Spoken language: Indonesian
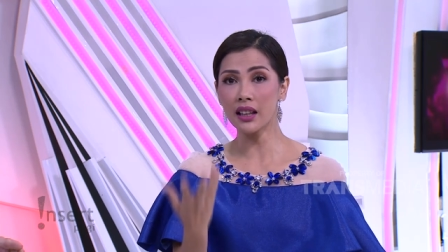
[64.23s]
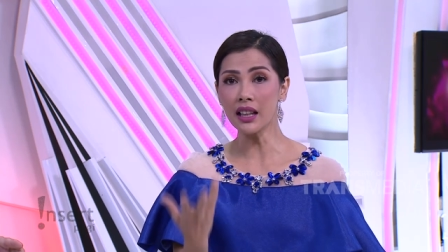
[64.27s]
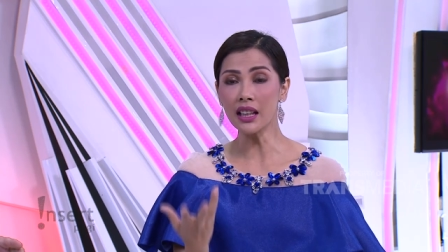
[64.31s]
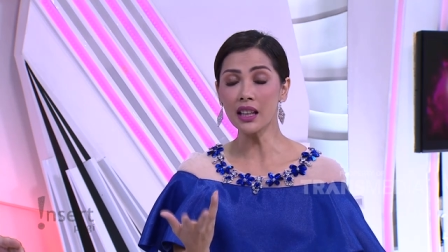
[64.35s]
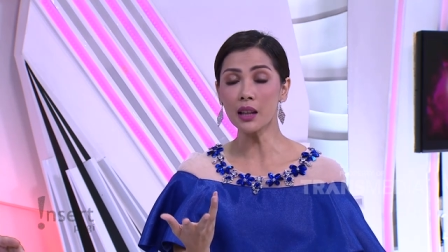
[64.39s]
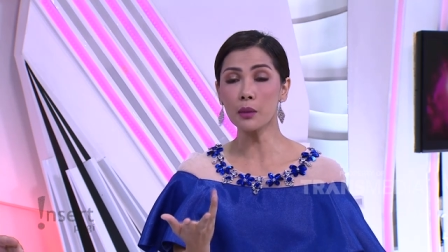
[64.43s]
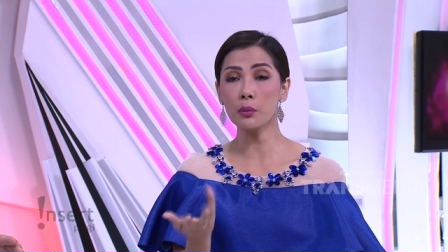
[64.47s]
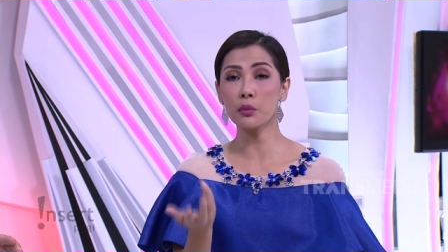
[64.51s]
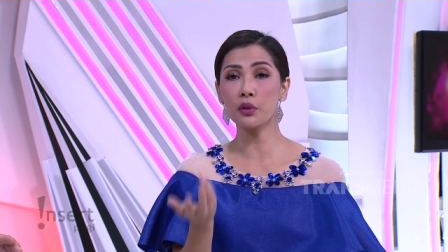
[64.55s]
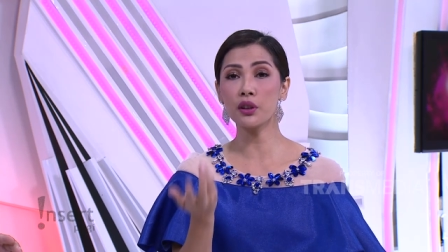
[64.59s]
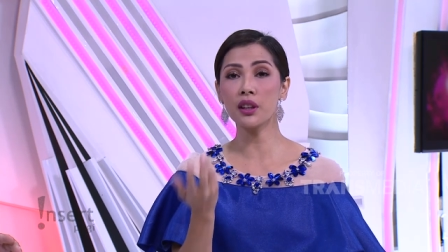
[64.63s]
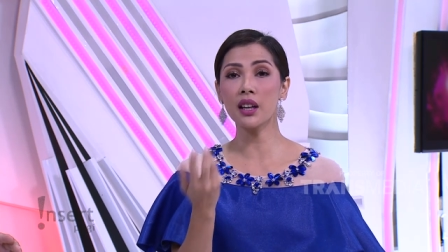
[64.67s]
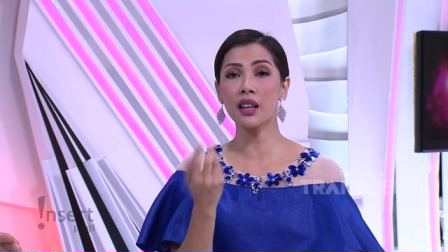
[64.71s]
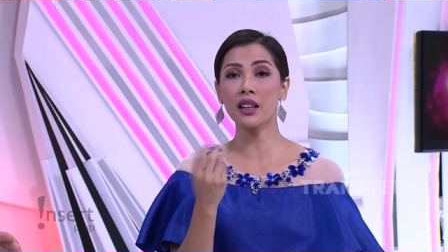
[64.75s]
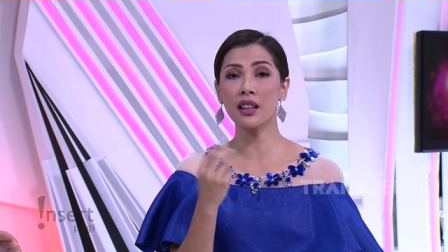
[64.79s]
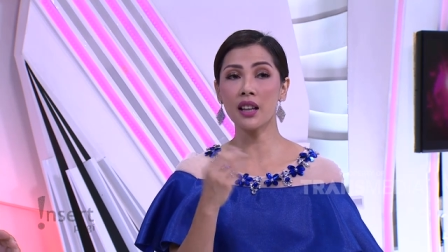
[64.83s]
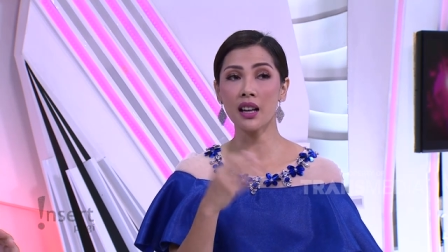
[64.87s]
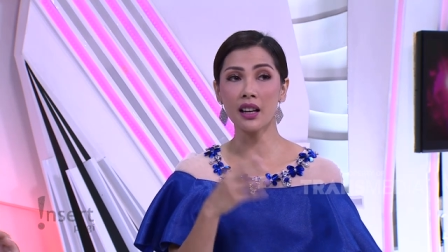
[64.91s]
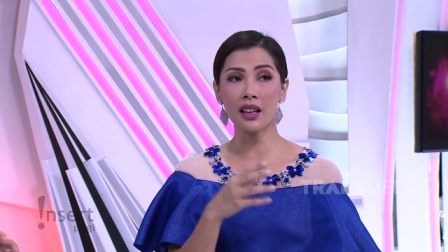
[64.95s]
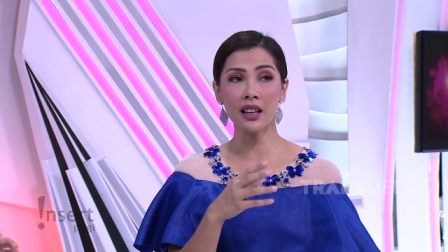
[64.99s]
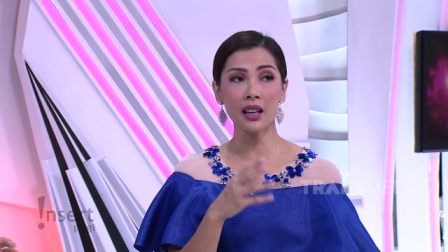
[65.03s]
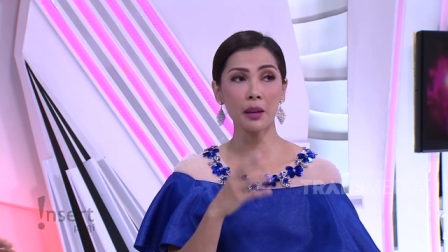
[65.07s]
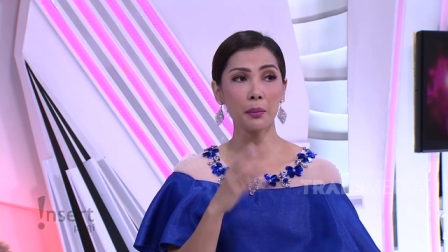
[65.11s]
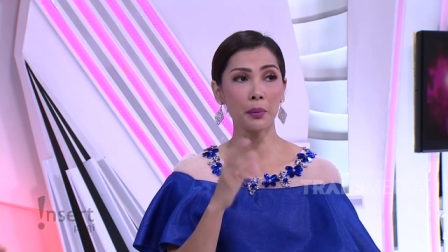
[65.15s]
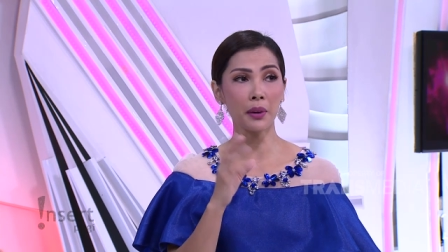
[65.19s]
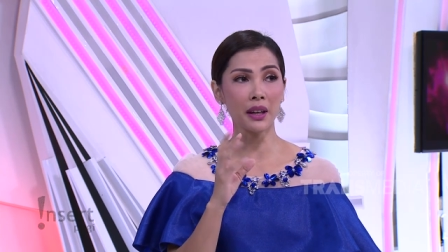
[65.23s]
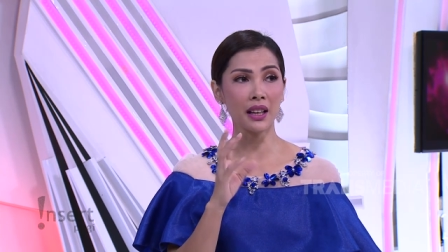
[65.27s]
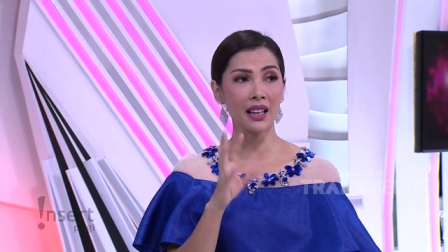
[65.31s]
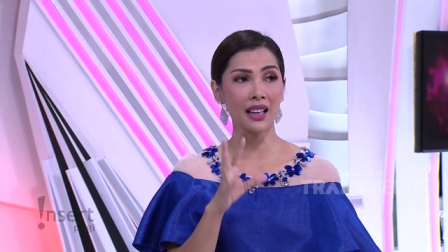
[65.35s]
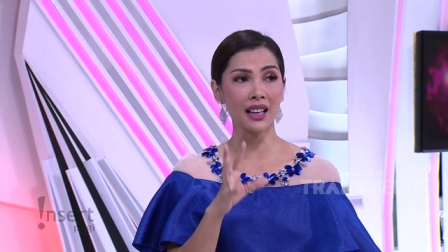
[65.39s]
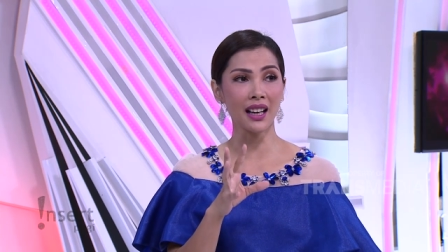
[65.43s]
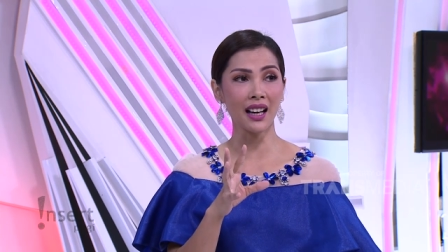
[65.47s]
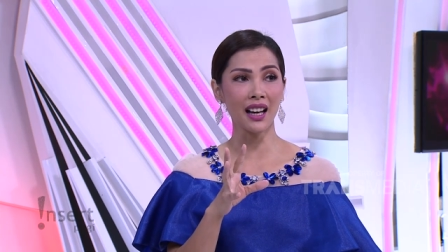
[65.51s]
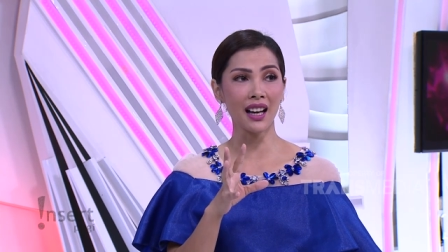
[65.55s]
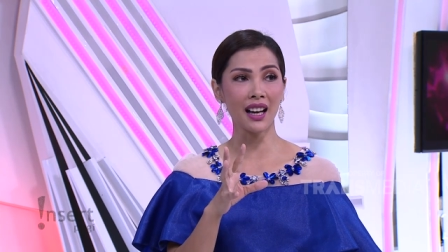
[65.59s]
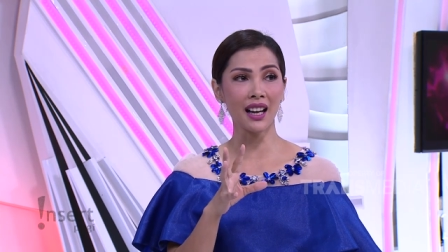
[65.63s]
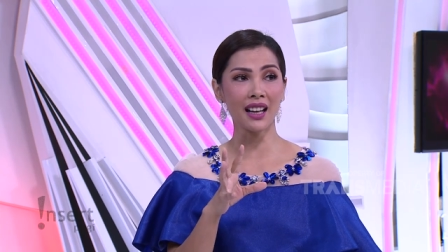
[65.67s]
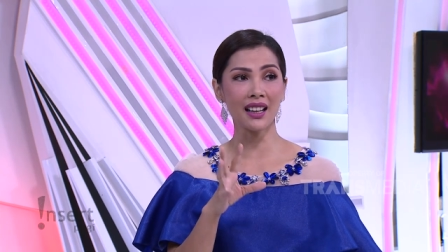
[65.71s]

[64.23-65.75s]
kemudian gagal pernikahan. Okay.